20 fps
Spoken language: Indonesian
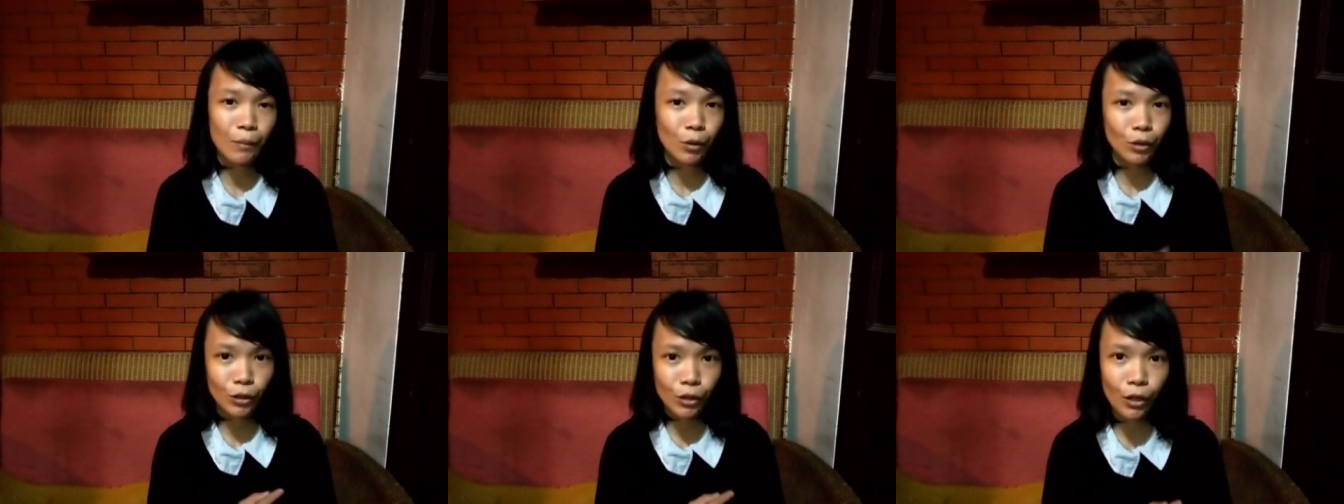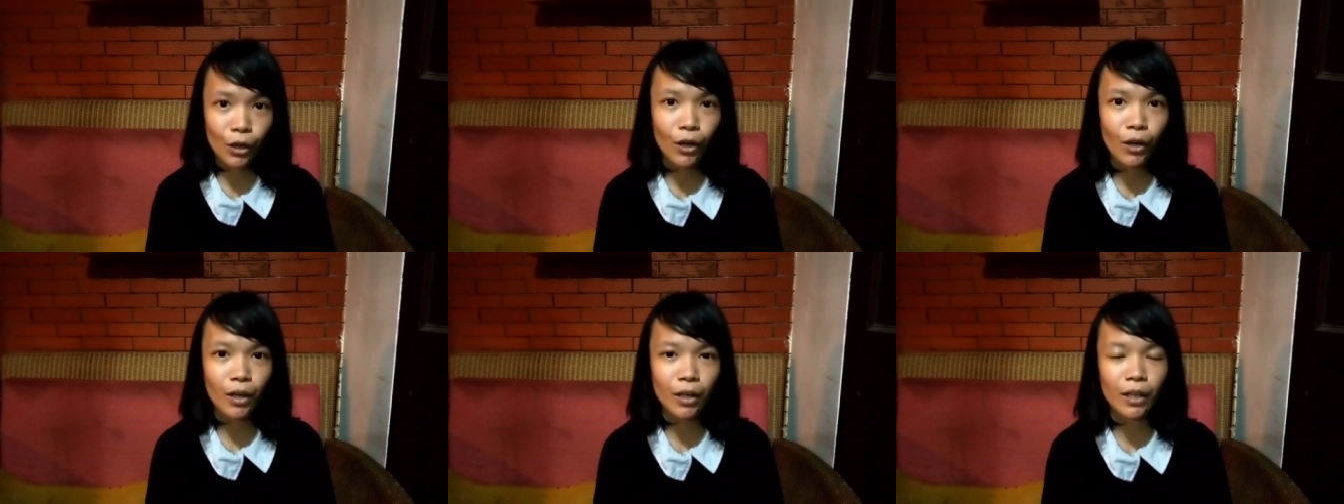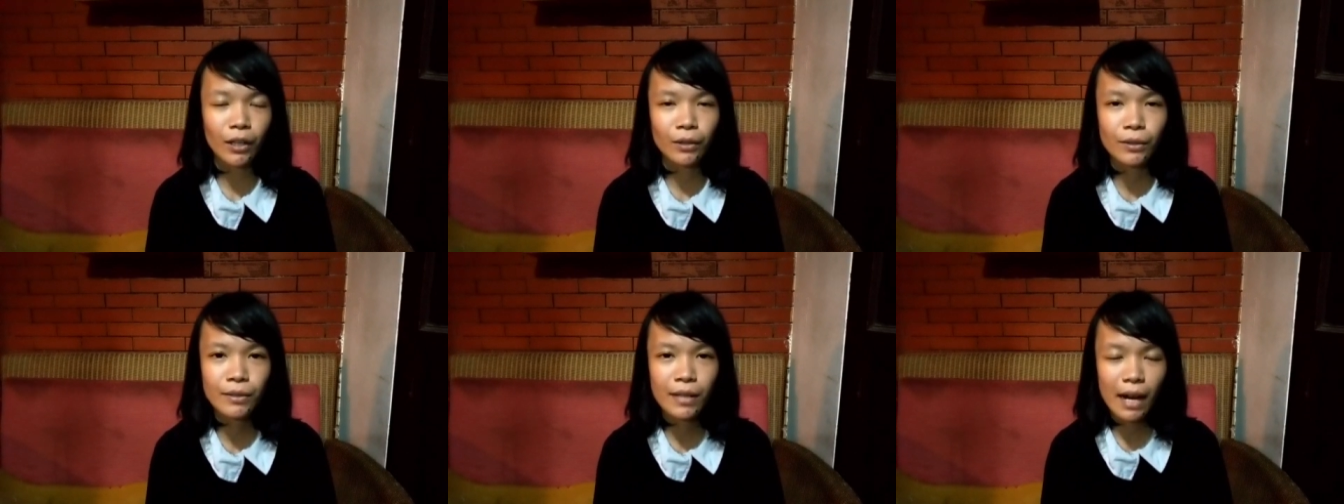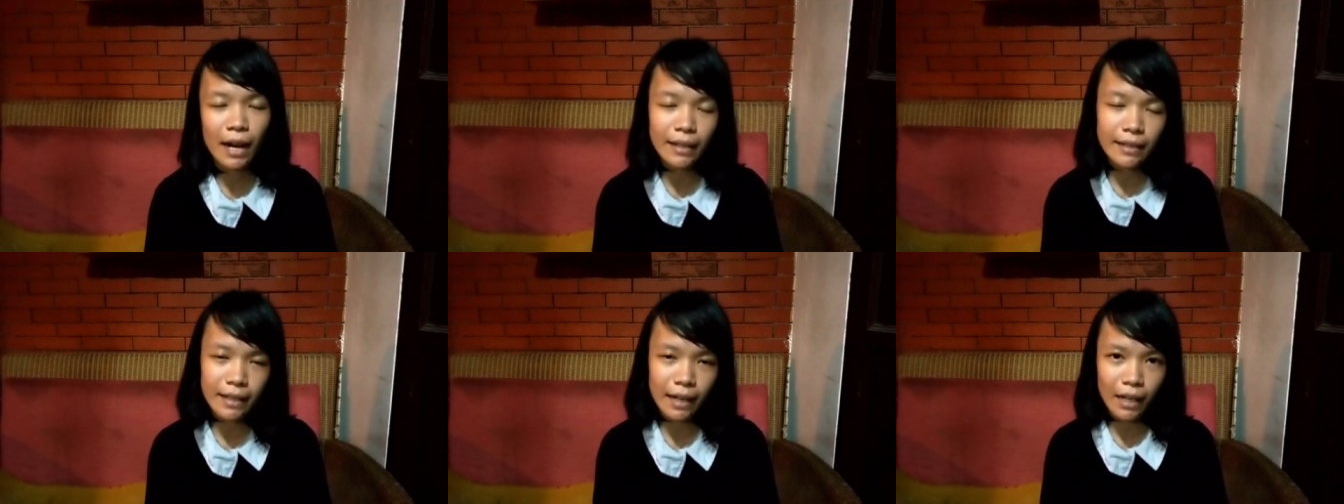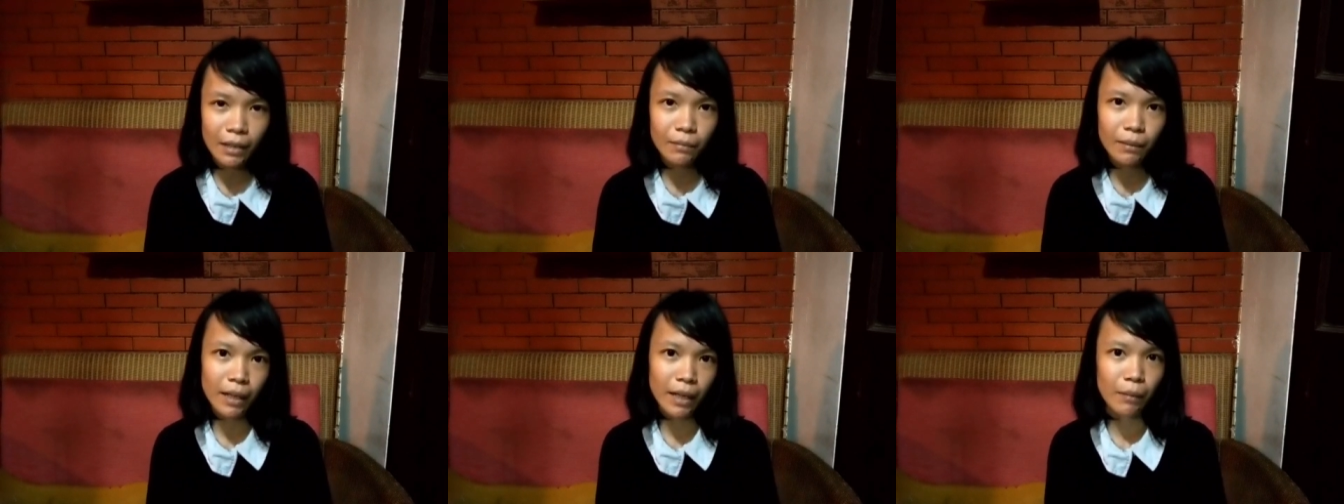motor gitu
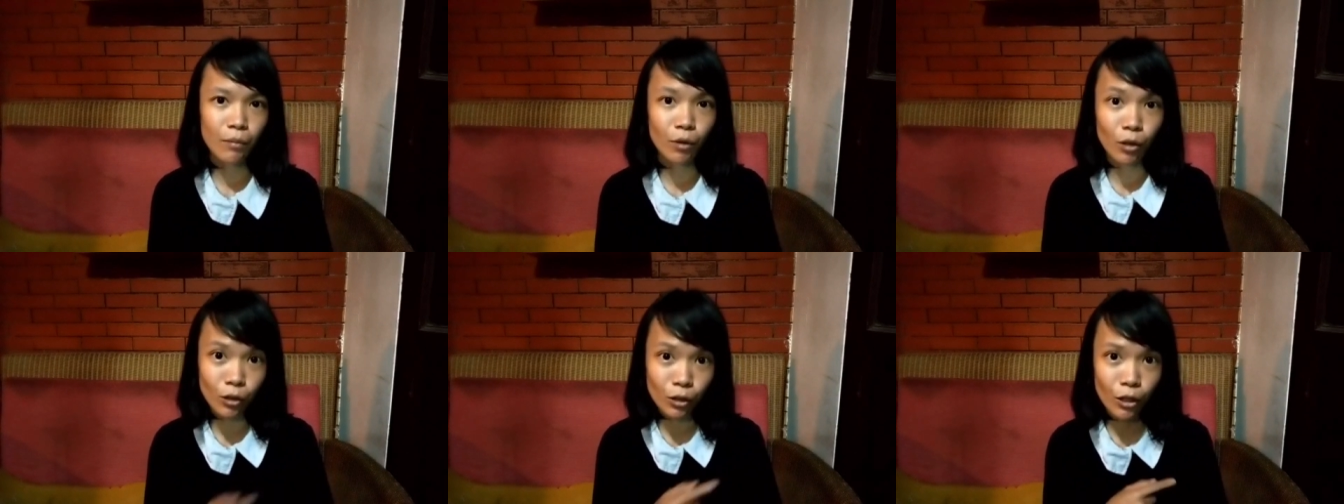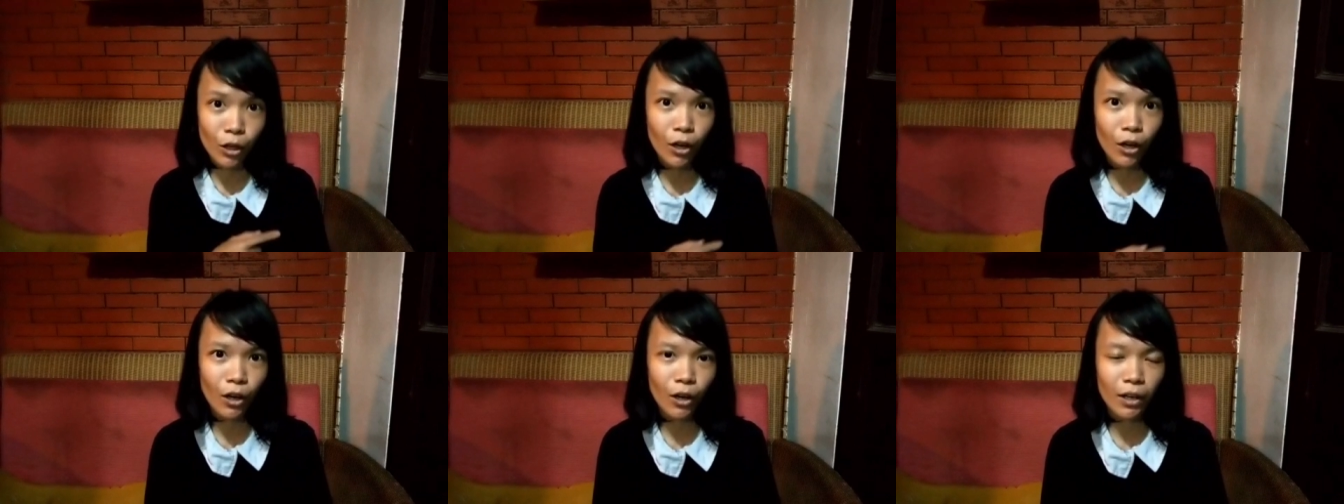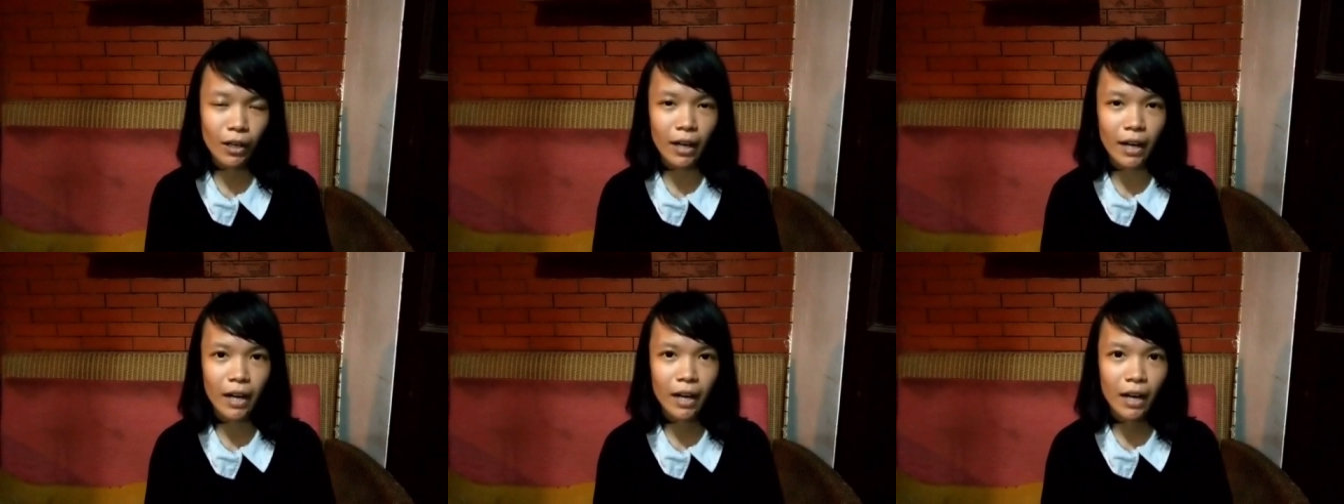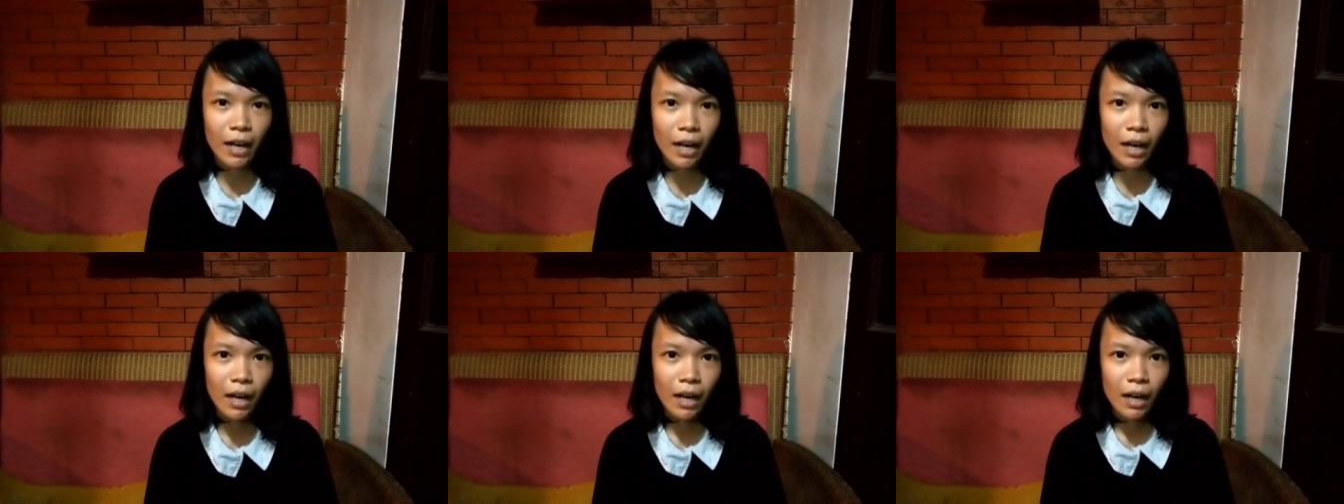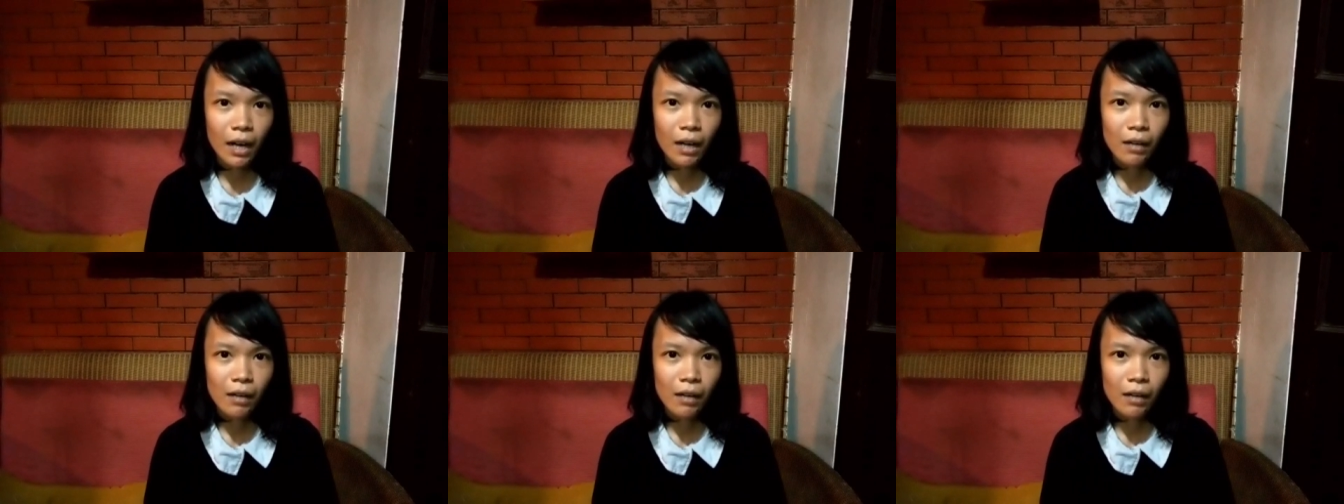jalan-jalan pakai motor kayak